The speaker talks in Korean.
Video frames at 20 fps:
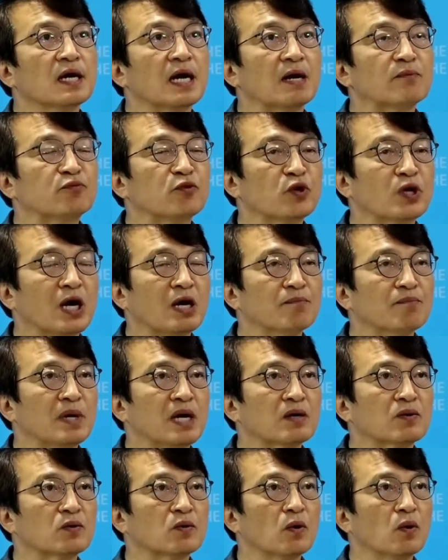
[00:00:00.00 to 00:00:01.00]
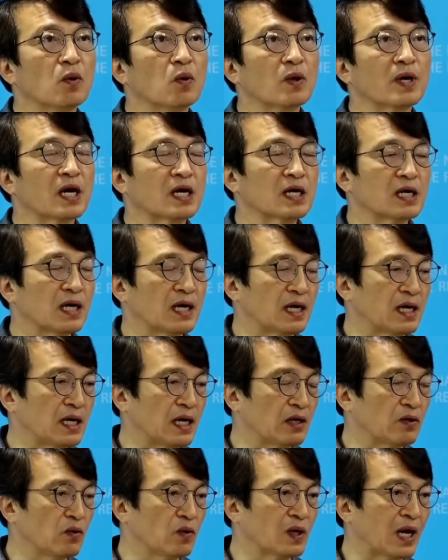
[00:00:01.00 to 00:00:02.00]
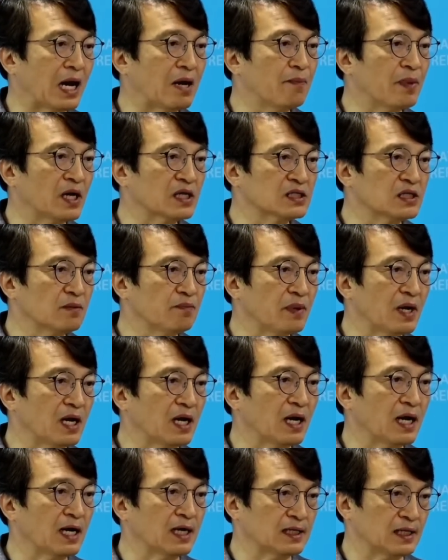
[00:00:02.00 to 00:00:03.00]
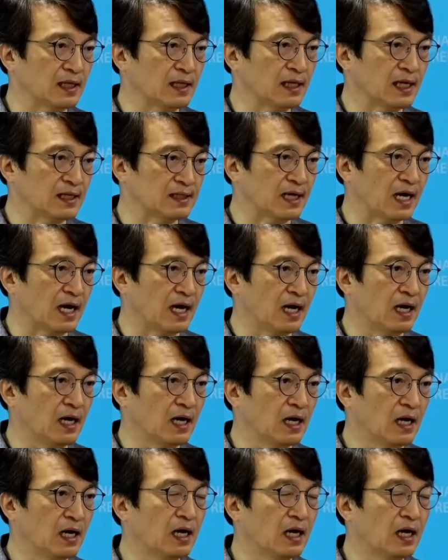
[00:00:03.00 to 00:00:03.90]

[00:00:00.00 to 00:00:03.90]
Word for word: 앞뒤가 안 맞고 오락가락하고 갈팡질팡하다.